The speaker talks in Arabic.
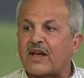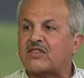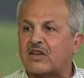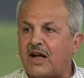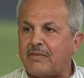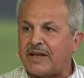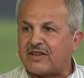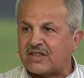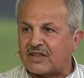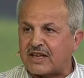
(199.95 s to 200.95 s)
صراع بين
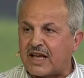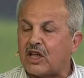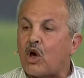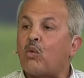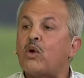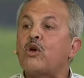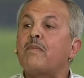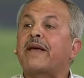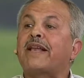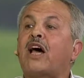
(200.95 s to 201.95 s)
السياسات
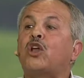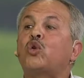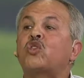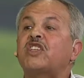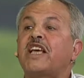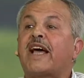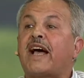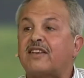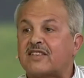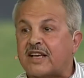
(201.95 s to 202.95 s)
ويمكن أن نصيغ
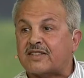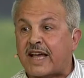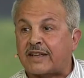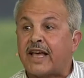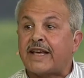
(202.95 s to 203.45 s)
هذه السياسات